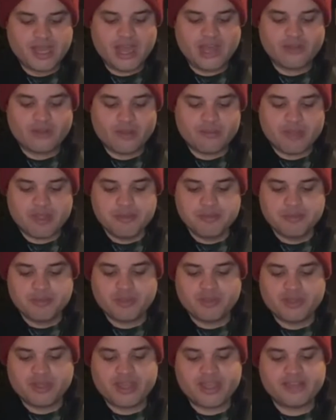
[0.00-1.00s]
Ahora
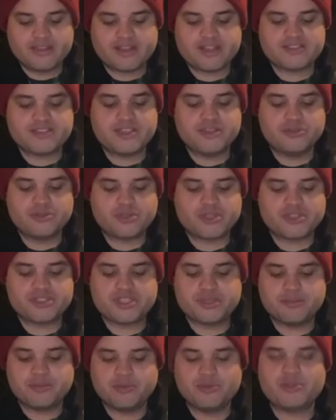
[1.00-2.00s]
mismo está haciendo que
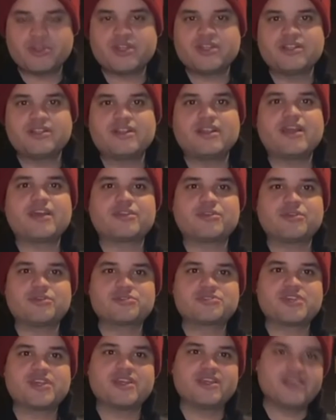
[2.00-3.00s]
se pudra la
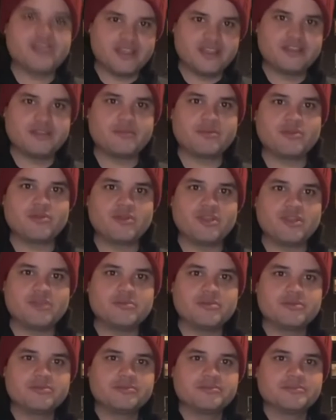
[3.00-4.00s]
rosa en este
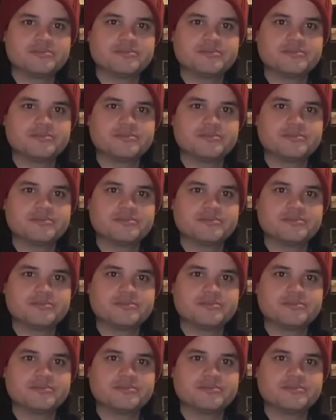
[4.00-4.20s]
problema.